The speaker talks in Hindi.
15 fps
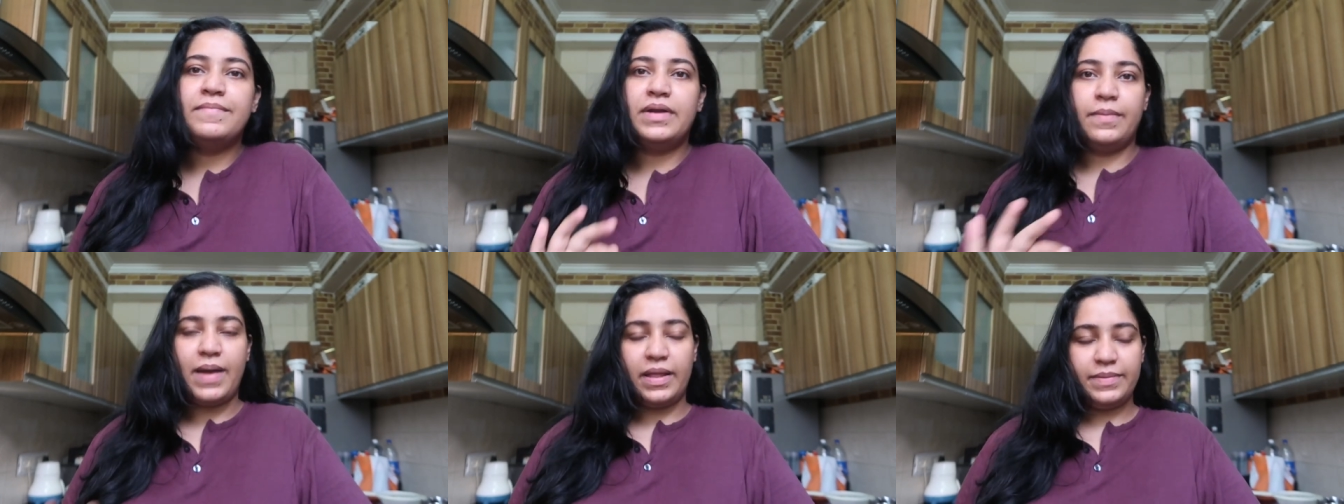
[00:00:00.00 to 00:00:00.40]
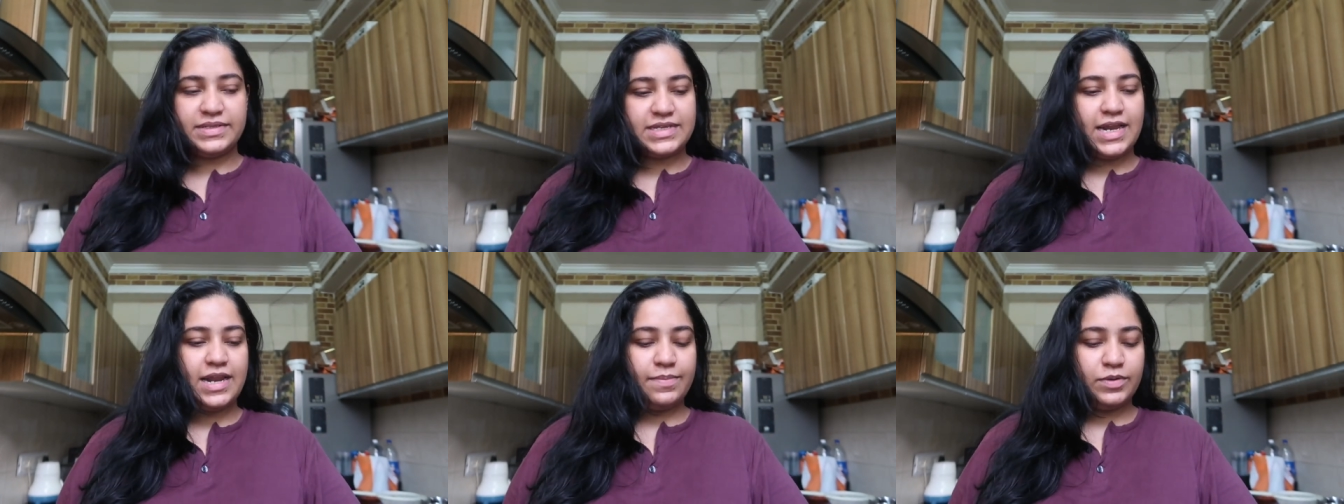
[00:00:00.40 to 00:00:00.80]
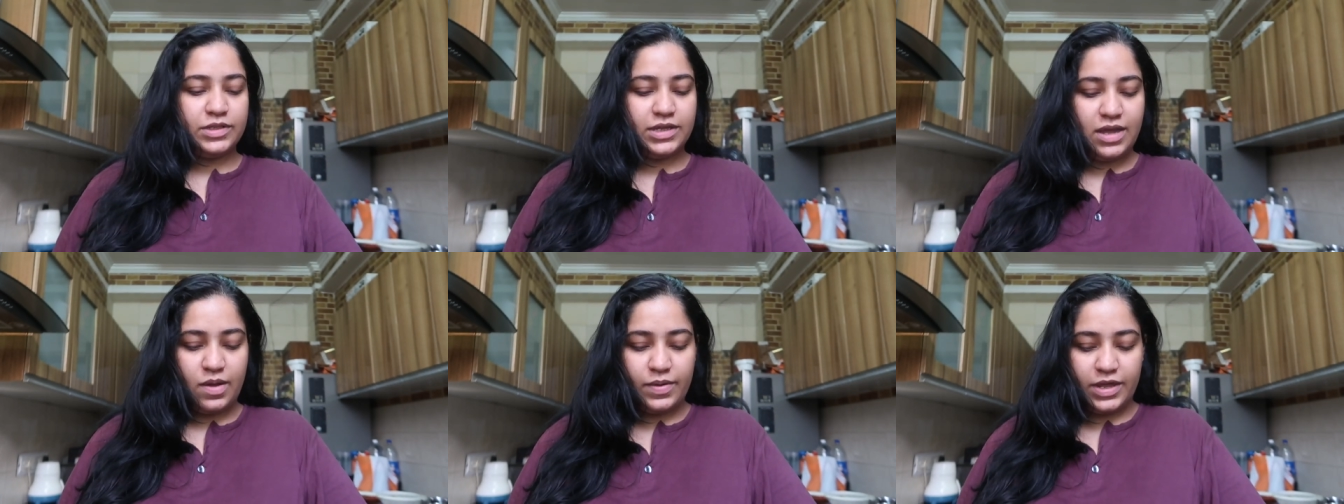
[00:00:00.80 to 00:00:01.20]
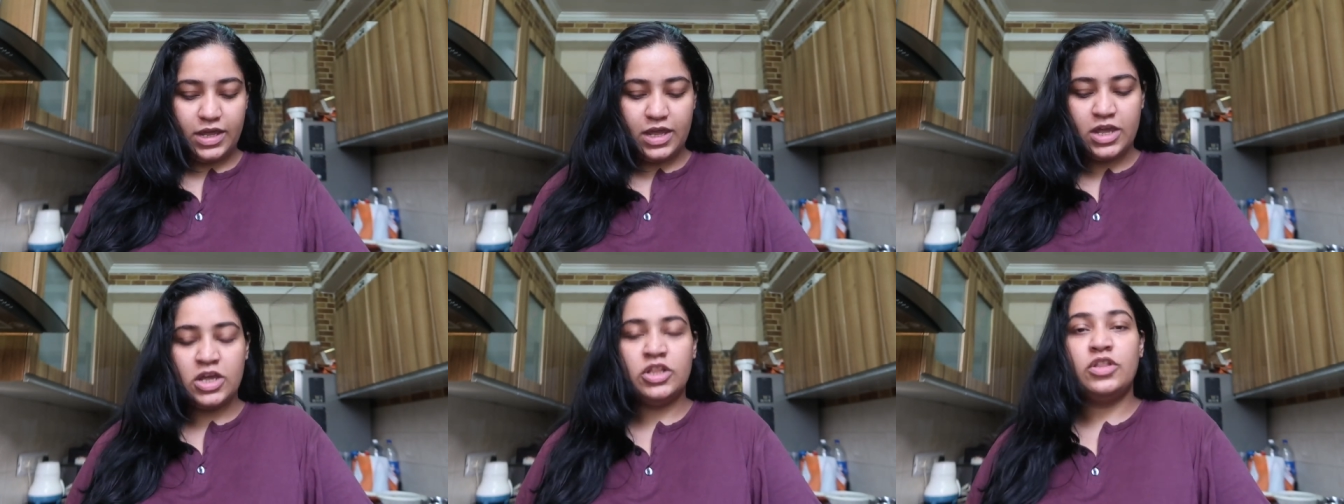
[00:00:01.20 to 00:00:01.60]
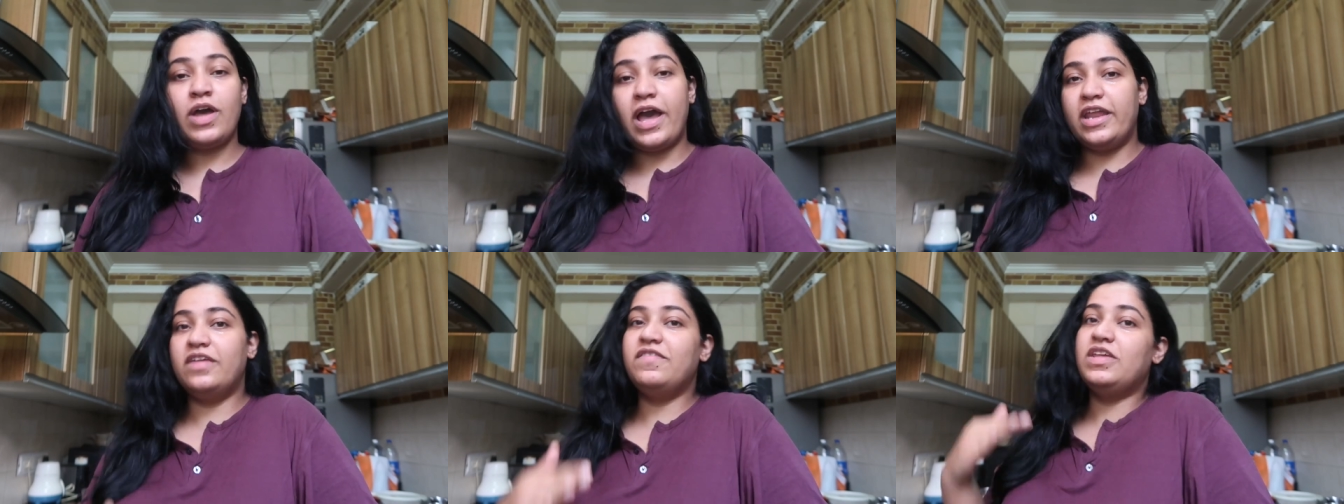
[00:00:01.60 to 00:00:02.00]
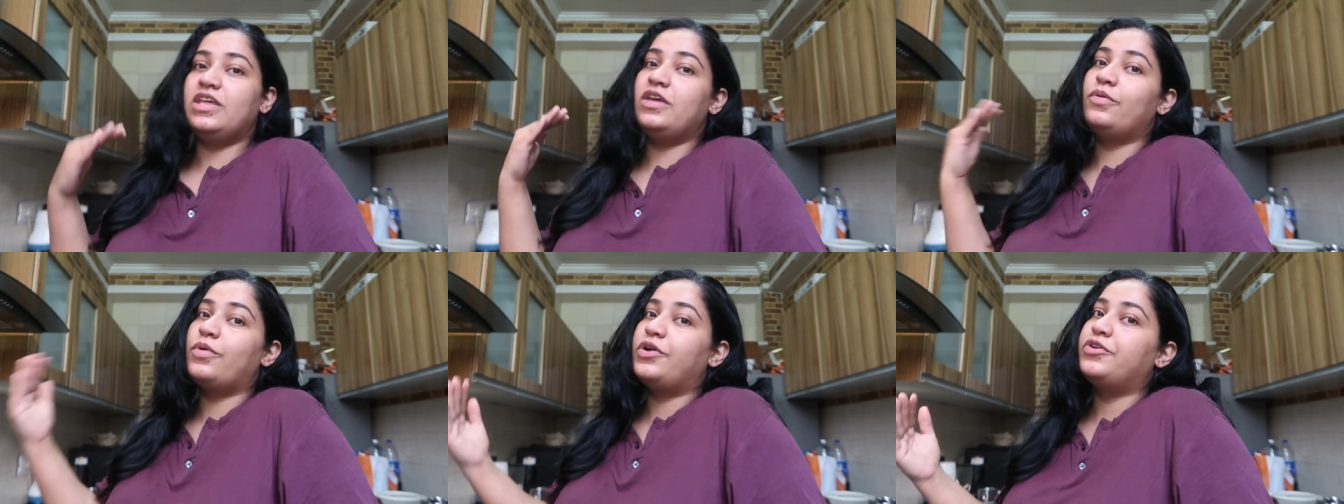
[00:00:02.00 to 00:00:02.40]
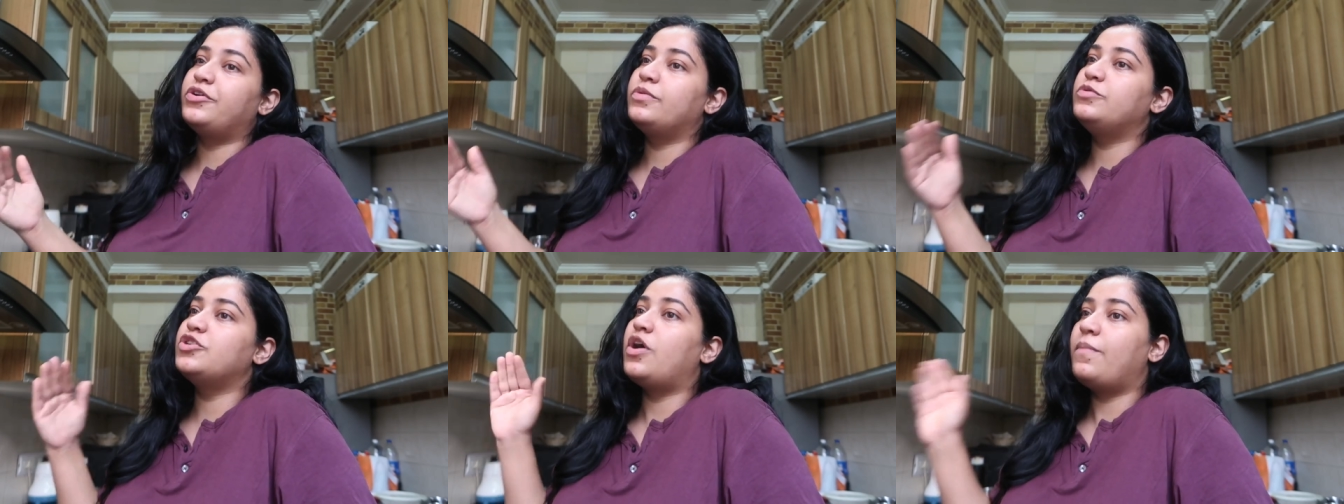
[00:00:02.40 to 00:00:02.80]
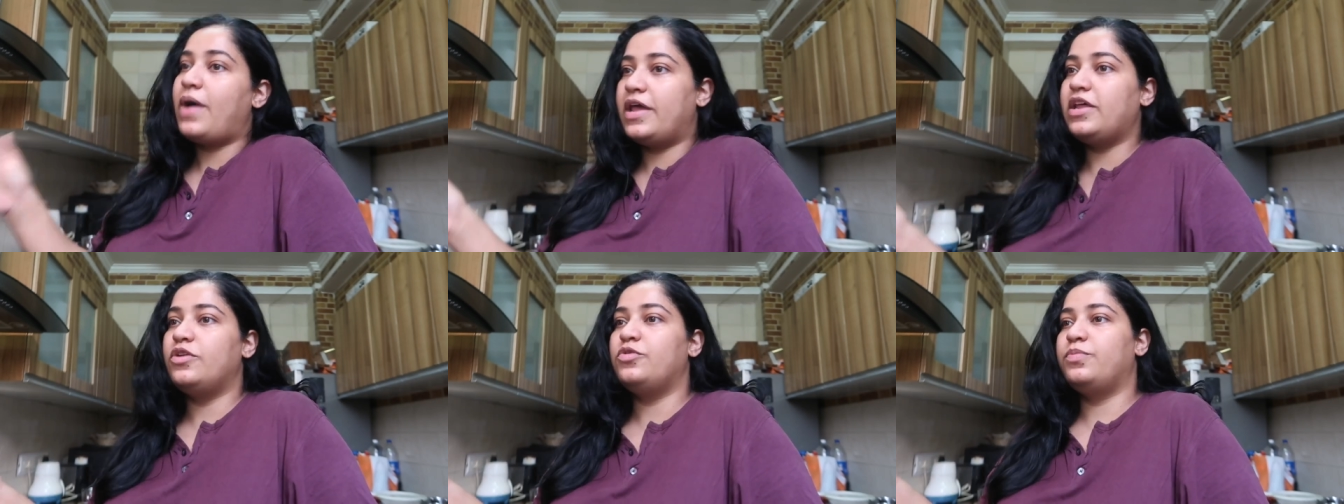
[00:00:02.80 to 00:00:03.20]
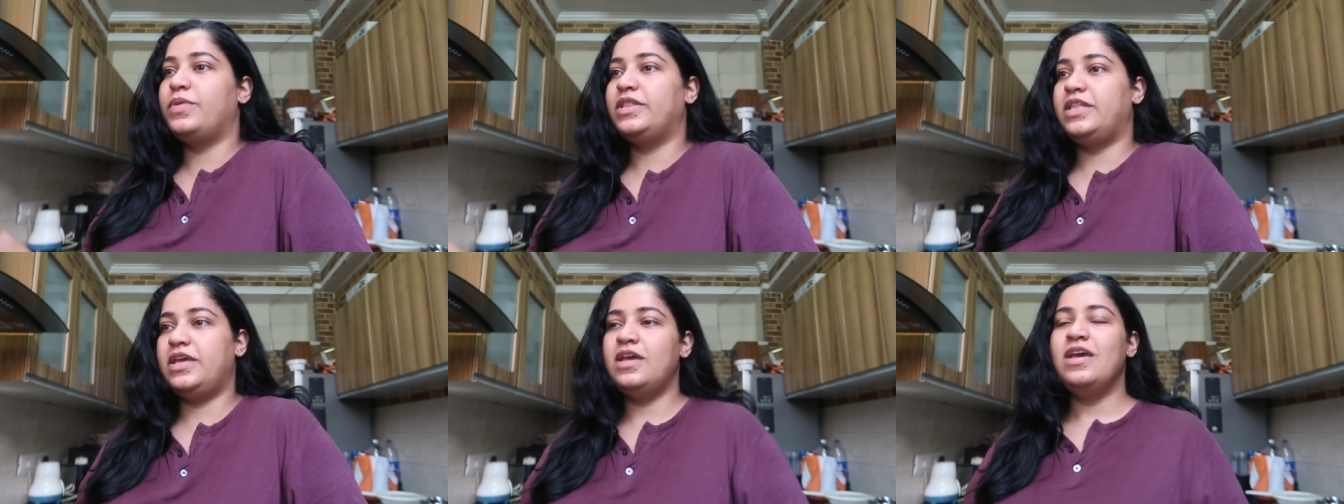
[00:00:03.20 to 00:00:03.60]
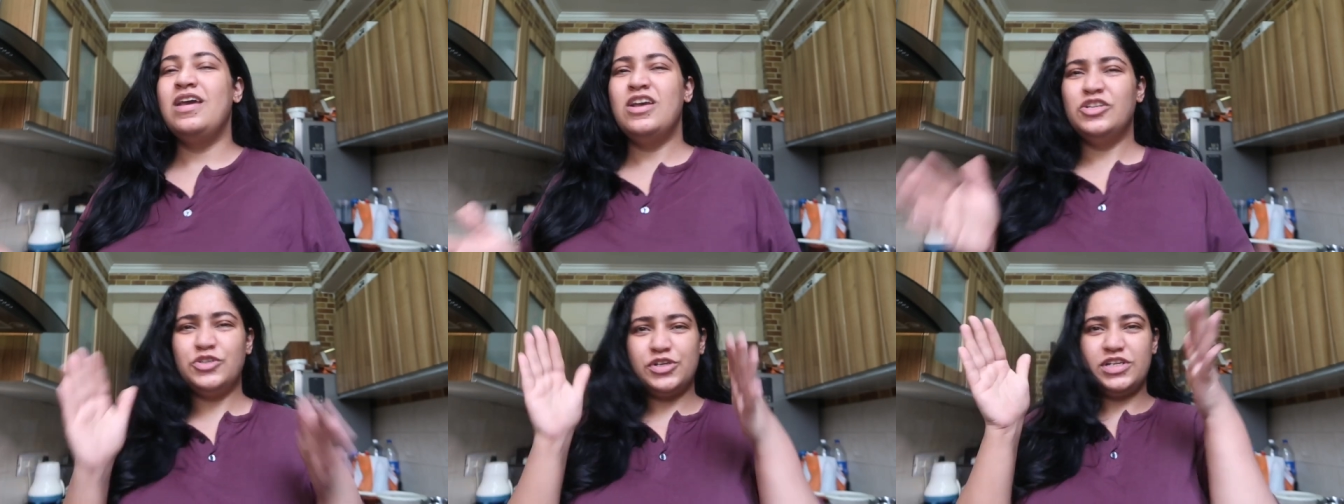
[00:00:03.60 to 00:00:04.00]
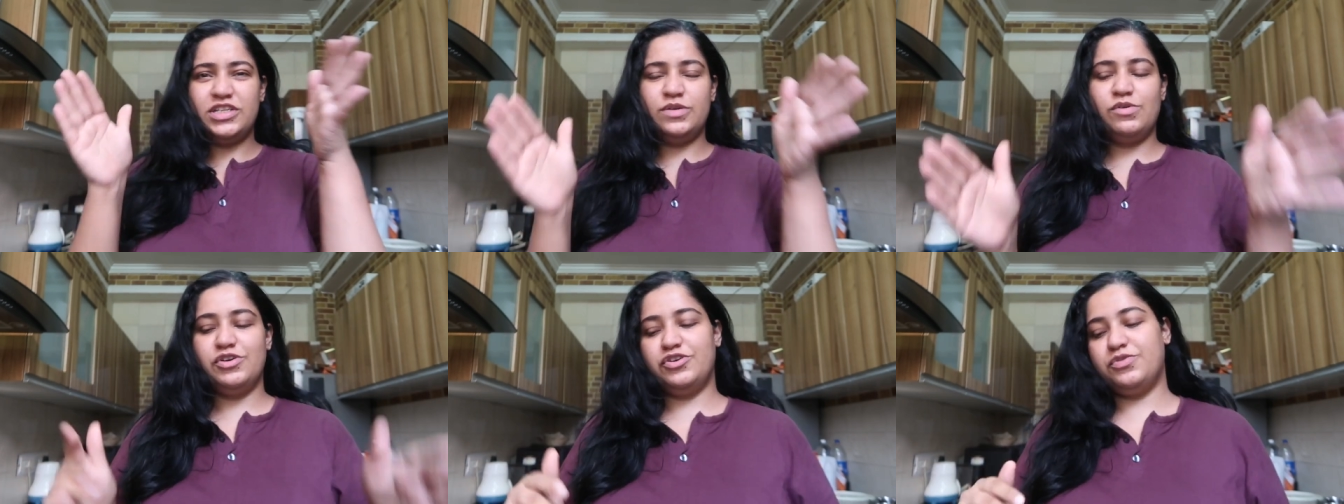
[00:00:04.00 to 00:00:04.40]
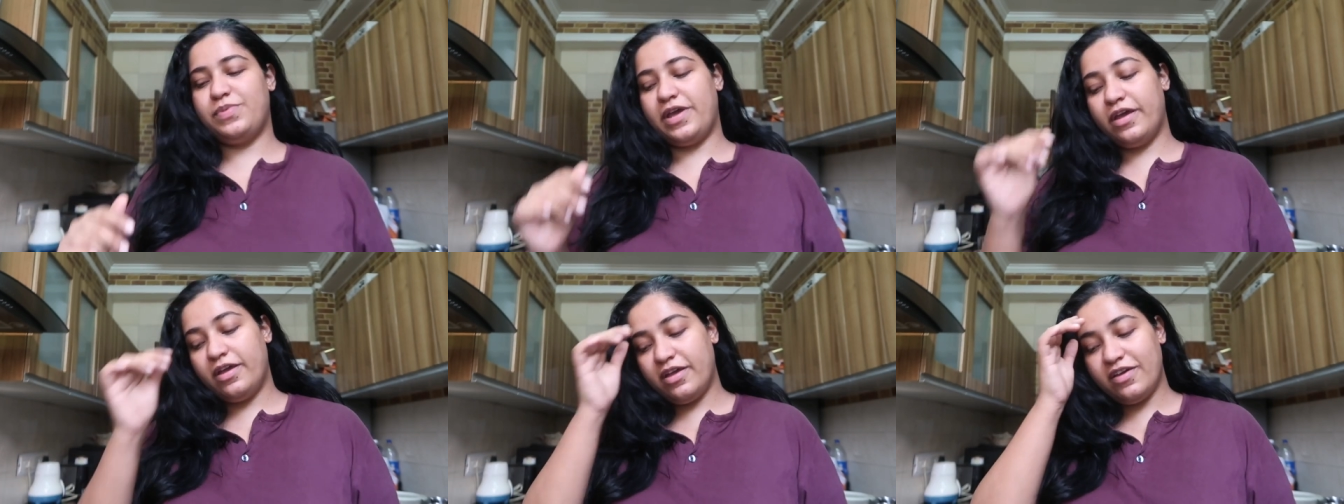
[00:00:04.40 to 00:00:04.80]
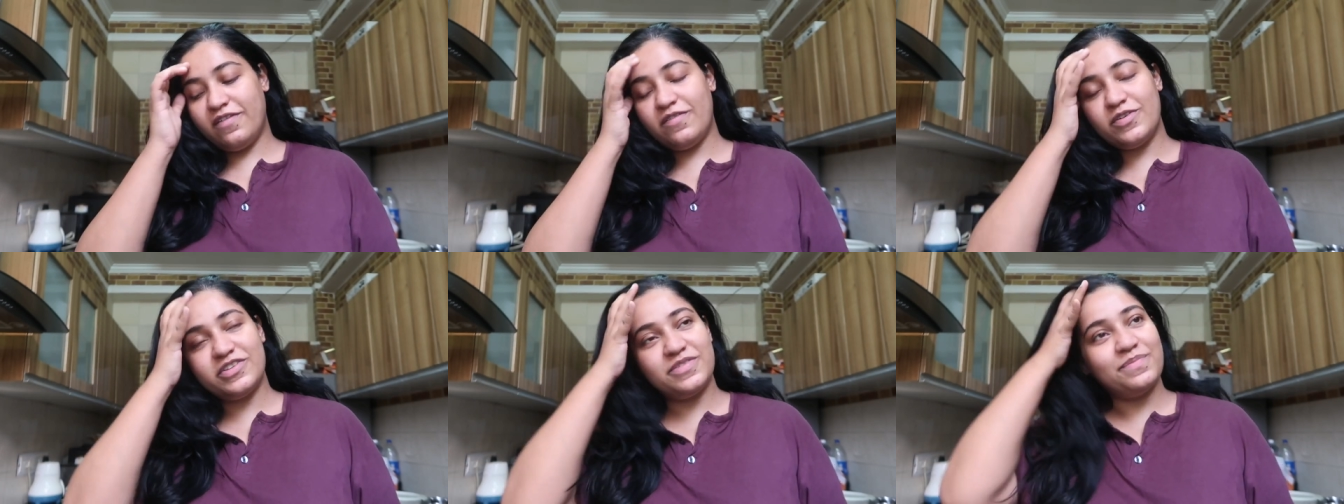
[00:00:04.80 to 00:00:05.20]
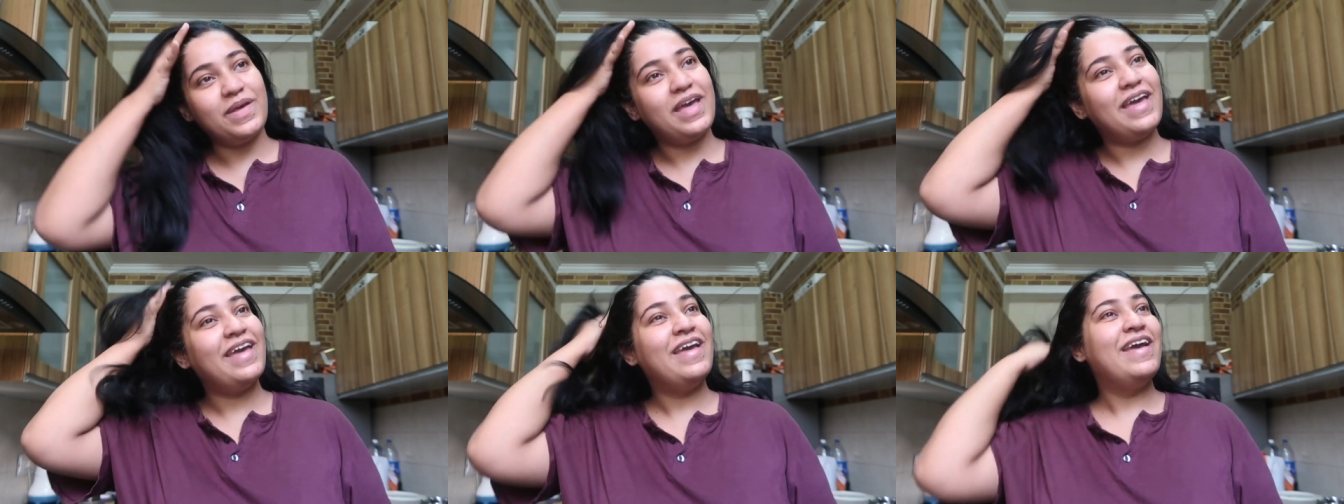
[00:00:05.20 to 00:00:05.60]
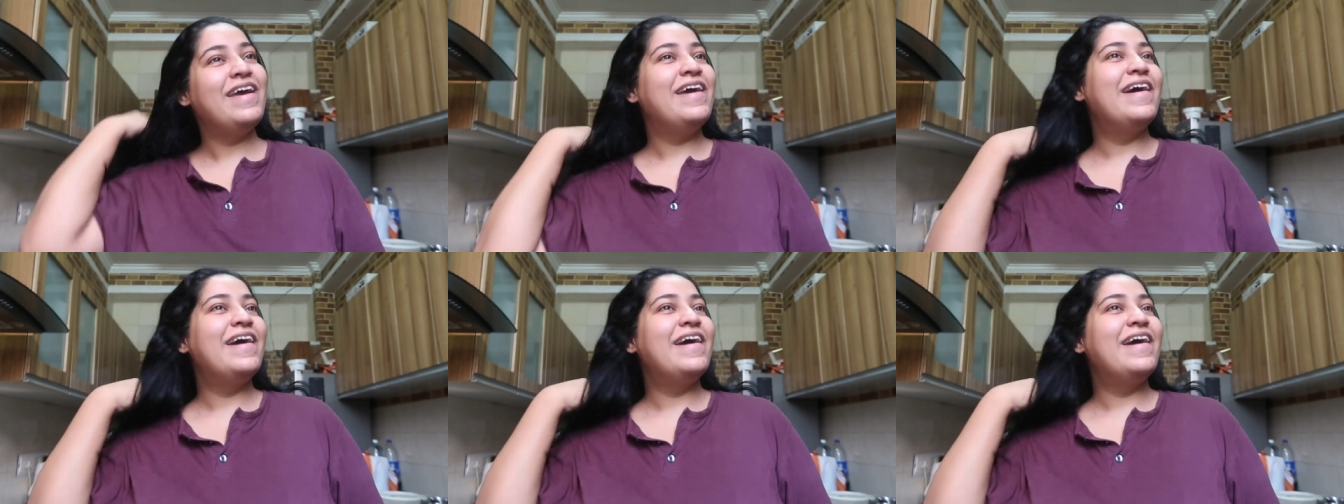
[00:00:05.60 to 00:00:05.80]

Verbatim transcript: फिर बाद में सारा आपको दिखाऊंगी तो आर्यवीर की वॉड्रोप जो हमारे रूम में थी छोटी सी वॉड्रोप है उसमें